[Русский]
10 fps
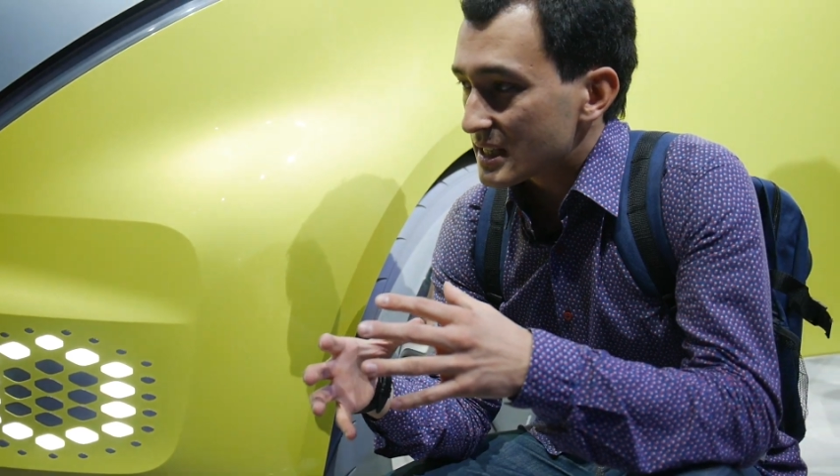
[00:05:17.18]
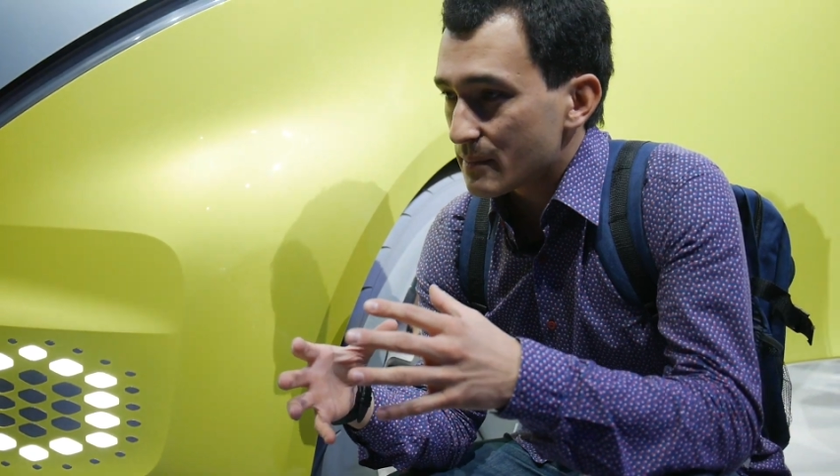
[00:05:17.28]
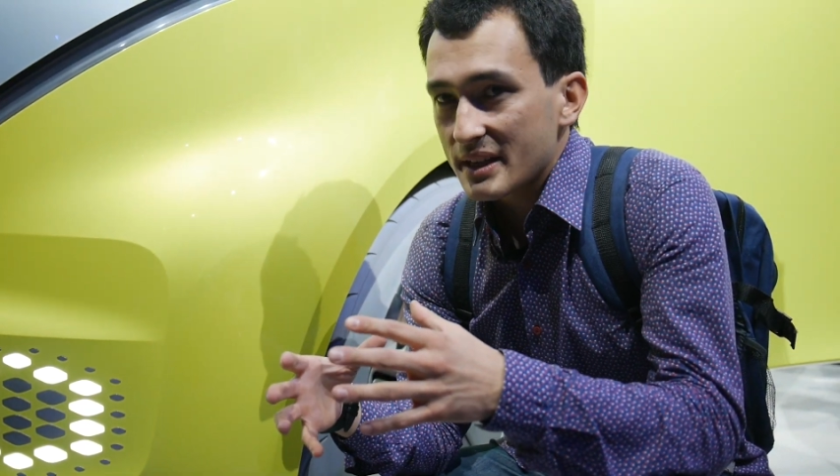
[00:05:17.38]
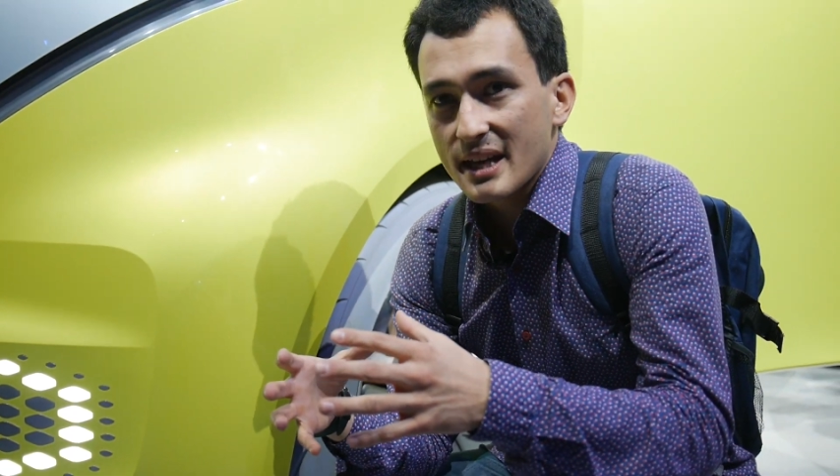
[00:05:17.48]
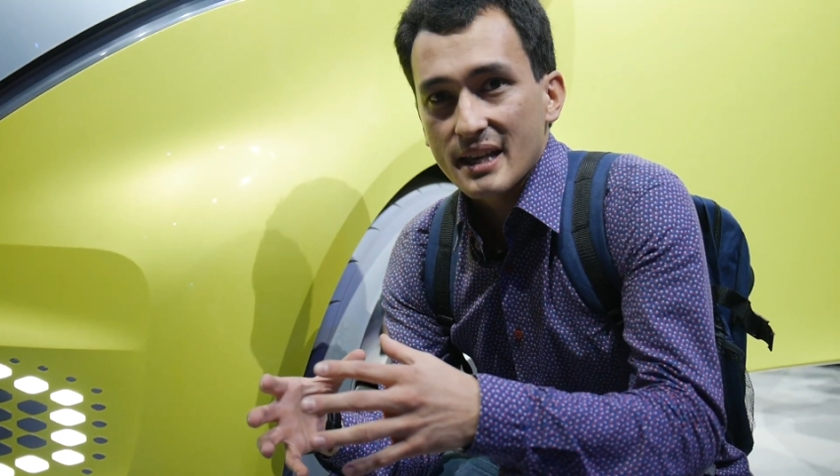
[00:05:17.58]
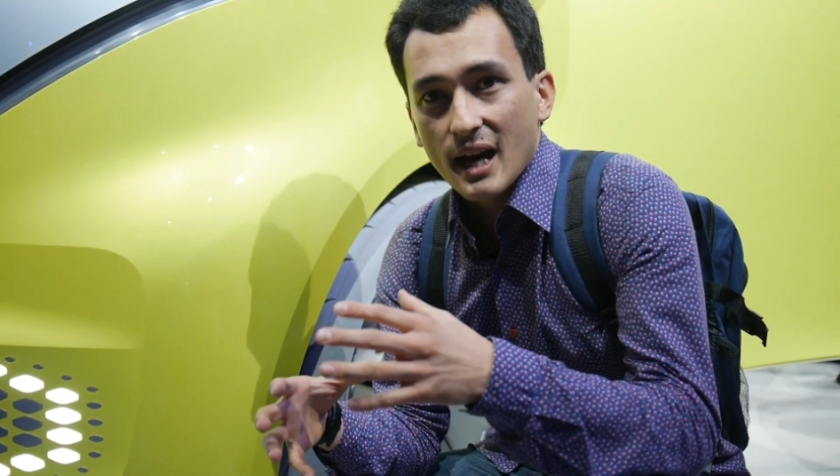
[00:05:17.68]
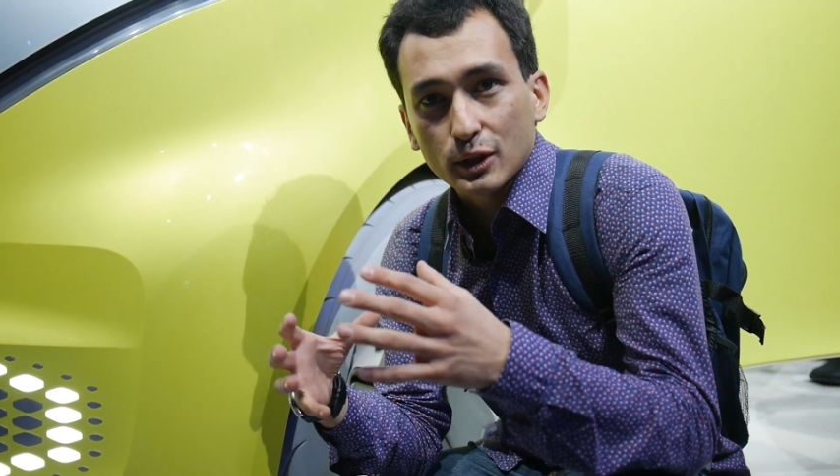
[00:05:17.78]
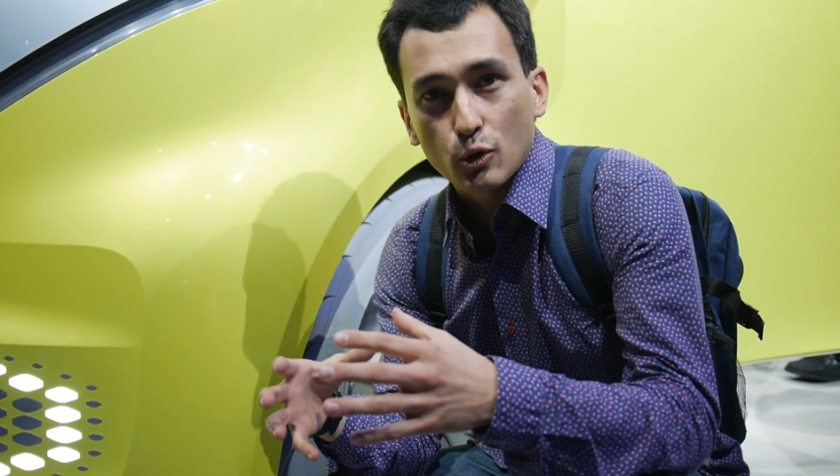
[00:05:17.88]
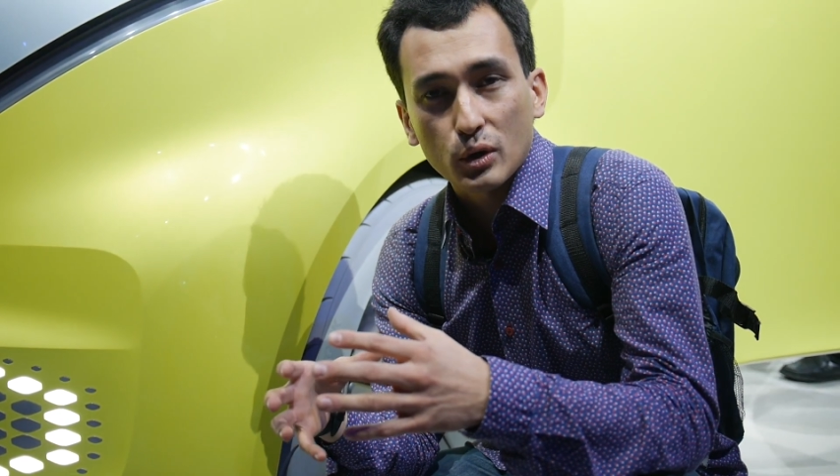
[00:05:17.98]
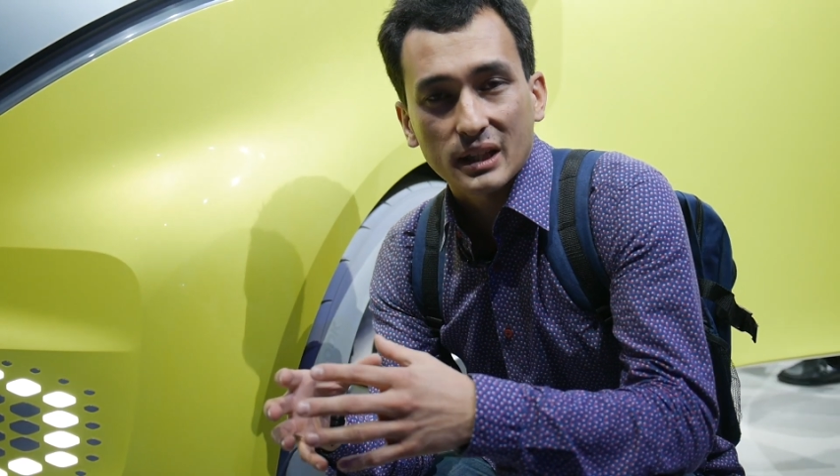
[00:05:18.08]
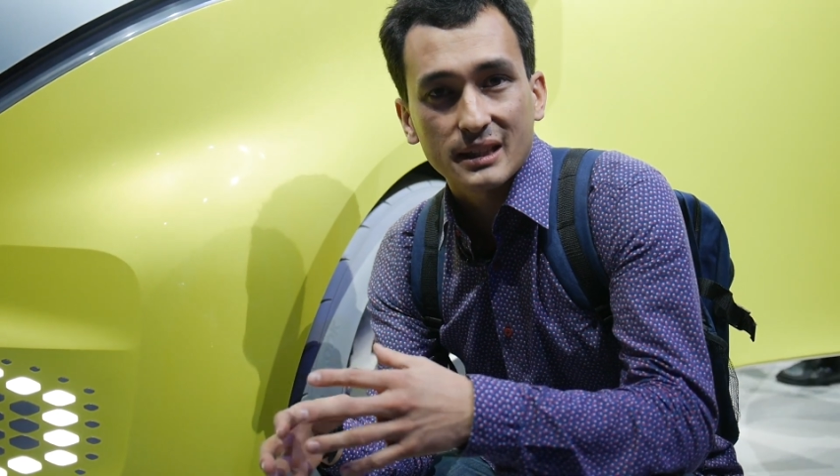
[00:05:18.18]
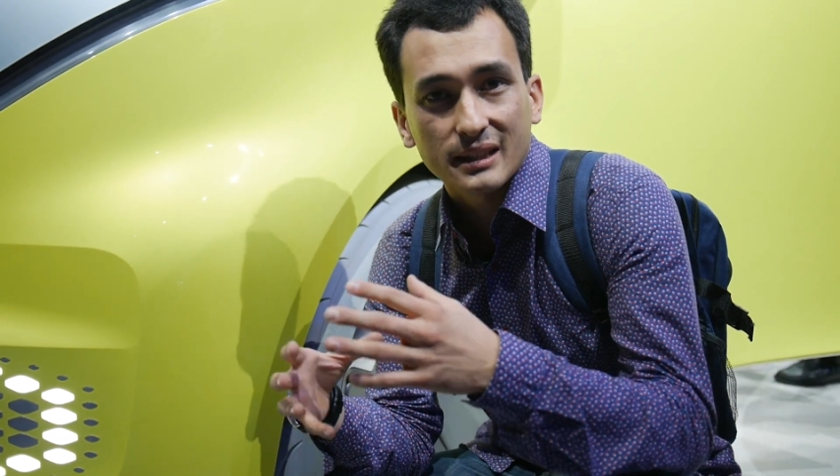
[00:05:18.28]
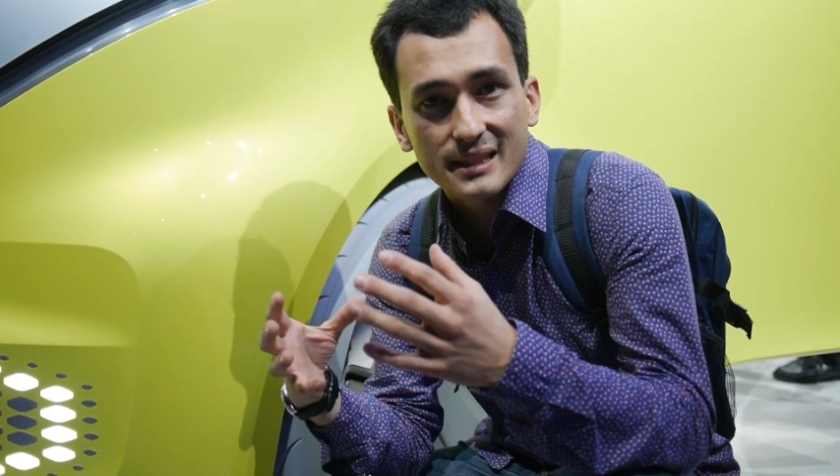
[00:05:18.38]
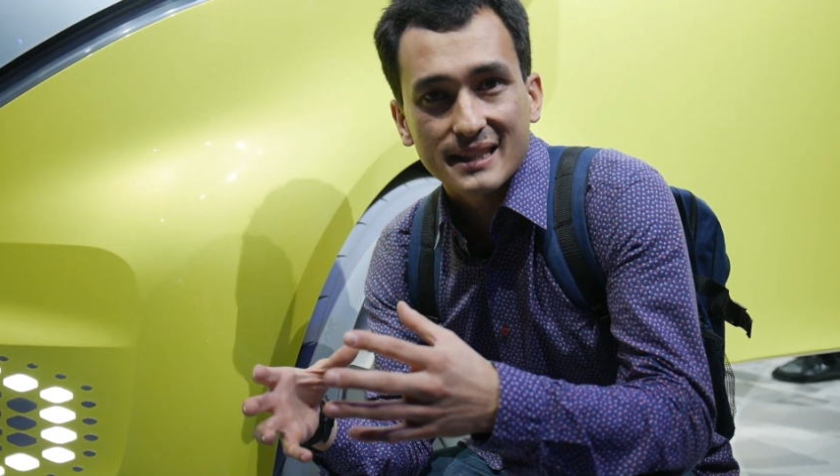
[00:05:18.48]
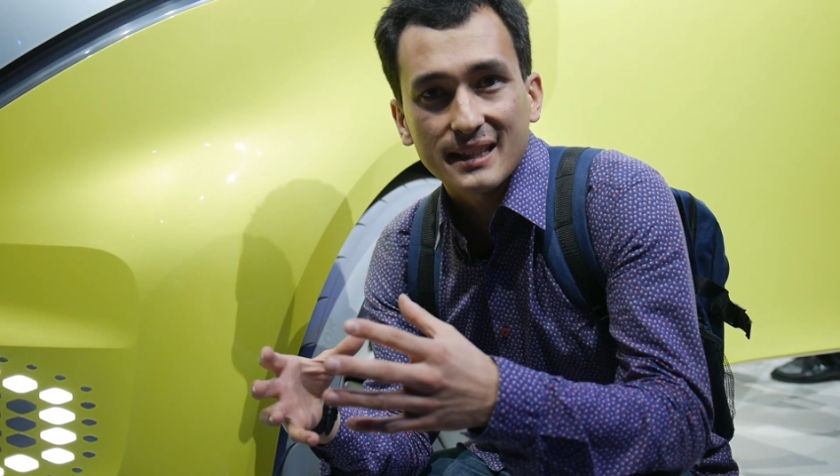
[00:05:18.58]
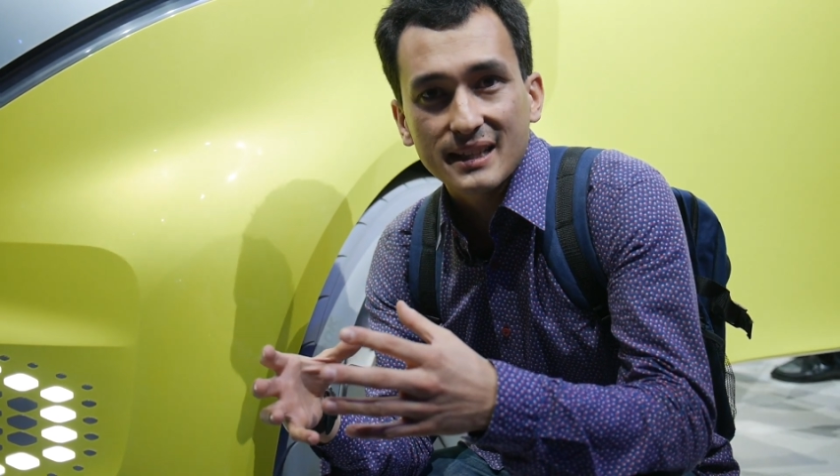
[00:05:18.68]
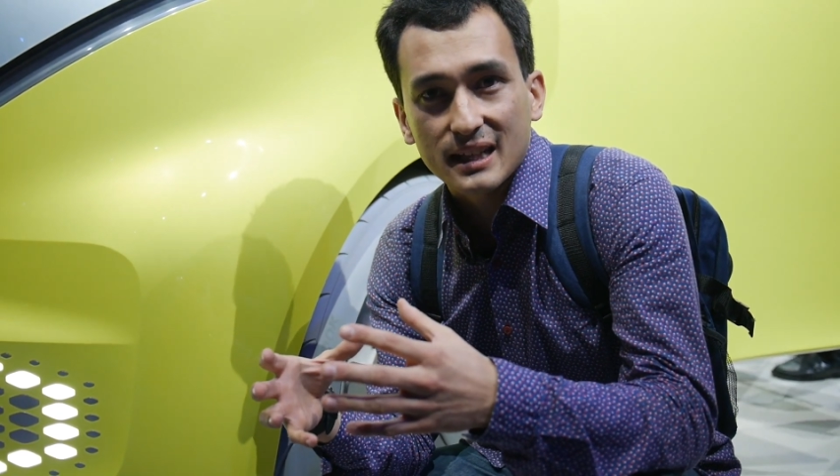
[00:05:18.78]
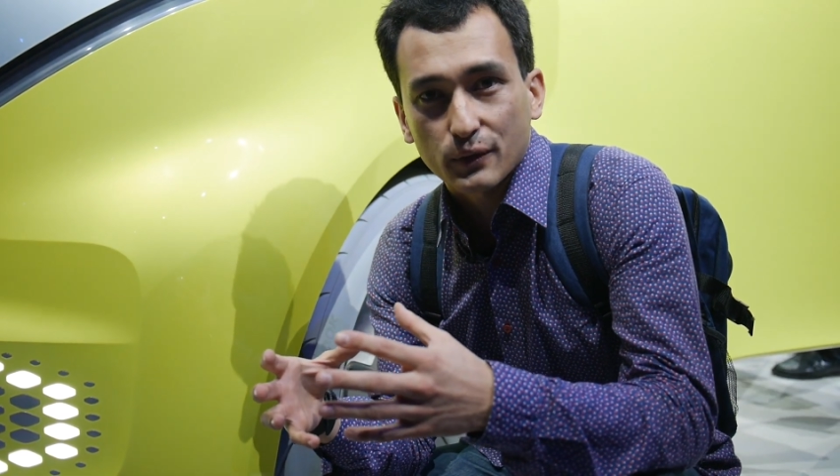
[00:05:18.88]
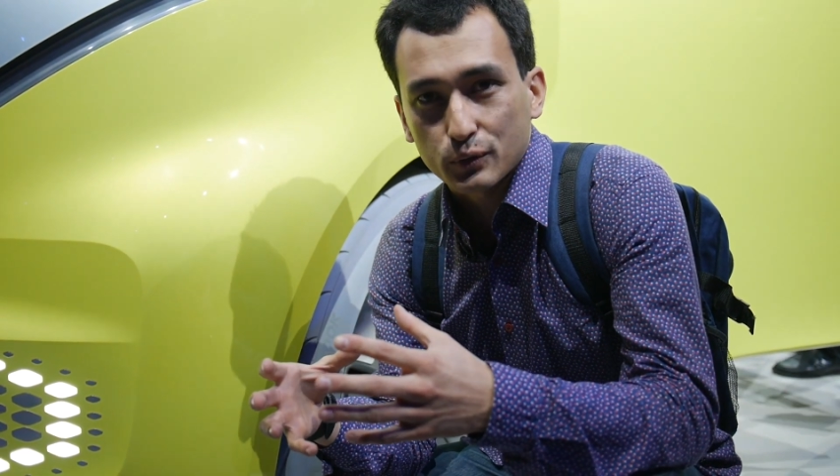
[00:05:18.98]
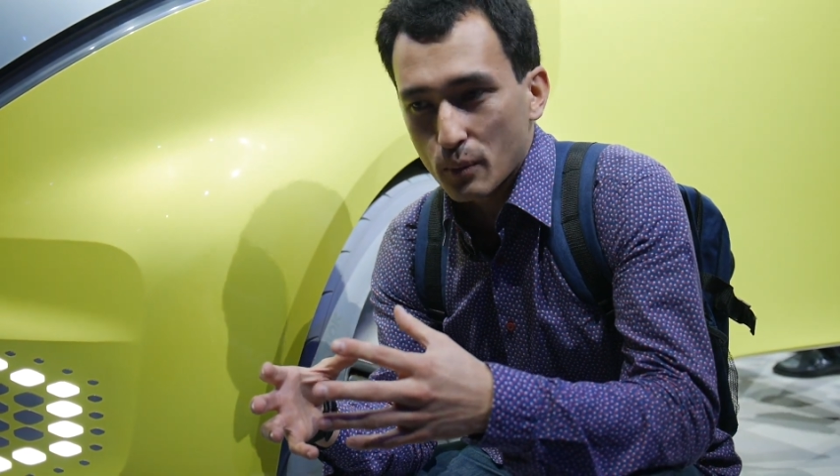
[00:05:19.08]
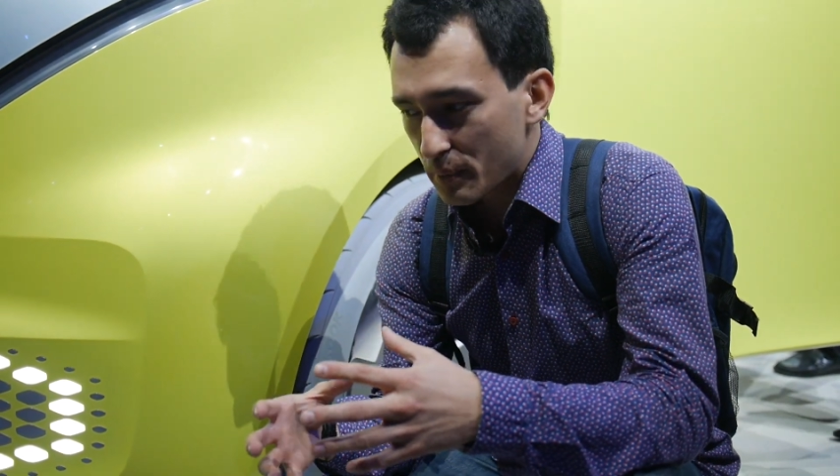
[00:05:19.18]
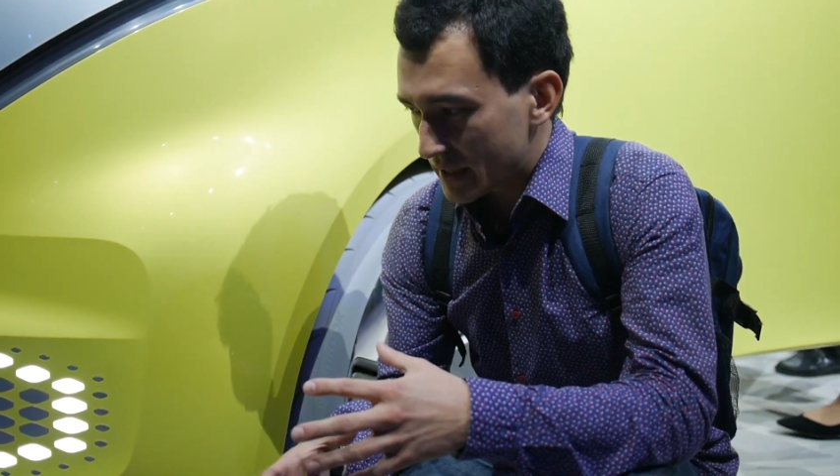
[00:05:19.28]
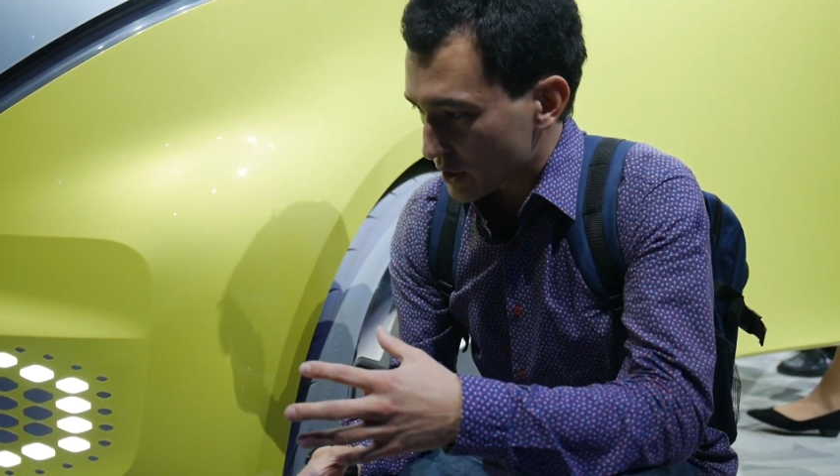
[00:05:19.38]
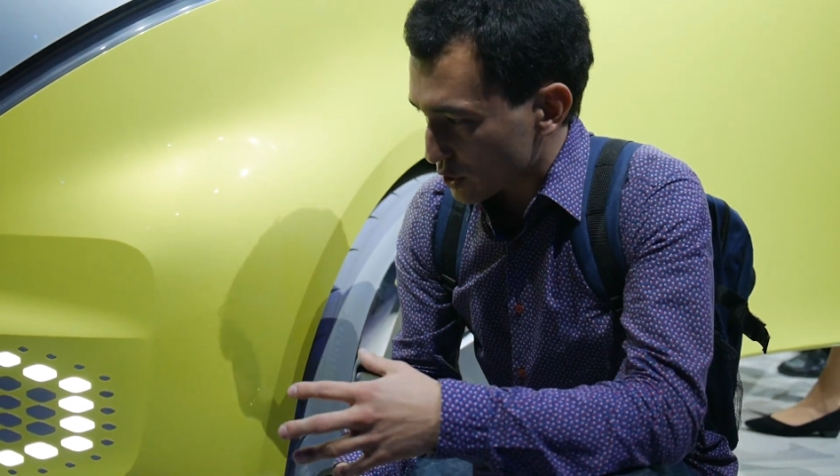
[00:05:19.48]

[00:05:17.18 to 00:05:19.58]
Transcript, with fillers: изменение, отход от стандарта в том плане,